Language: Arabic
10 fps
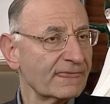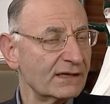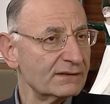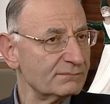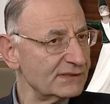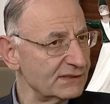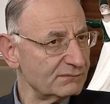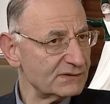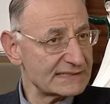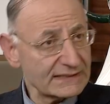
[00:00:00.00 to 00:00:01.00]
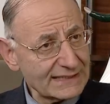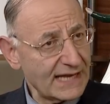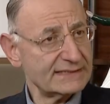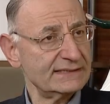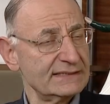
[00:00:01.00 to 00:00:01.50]
آه، بظل
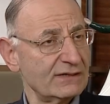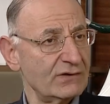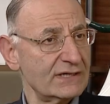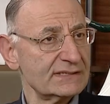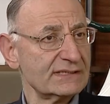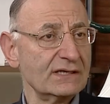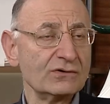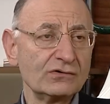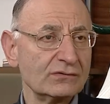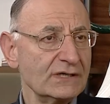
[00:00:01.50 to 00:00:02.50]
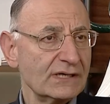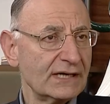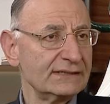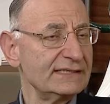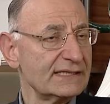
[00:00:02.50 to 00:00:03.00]
هذه الكوارث أنه
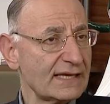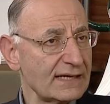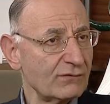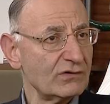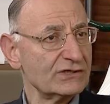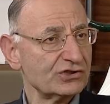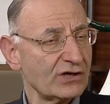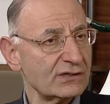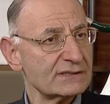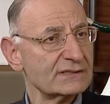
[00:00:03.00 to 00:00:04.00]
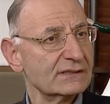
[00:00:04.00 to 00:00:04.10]
قد يتناول الشخص